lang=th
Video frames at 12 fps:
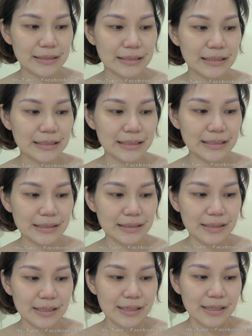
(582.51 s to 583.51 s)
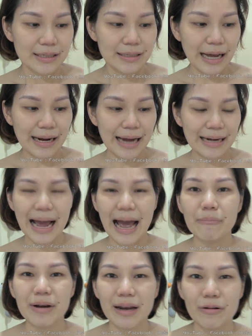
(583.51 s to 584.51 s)
ชื่อทางการค้า
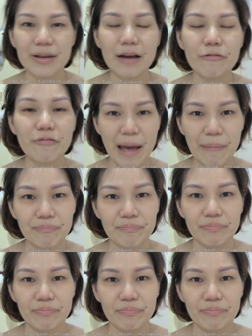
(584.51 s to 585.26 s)
เหมือนเราเรียกแฟบ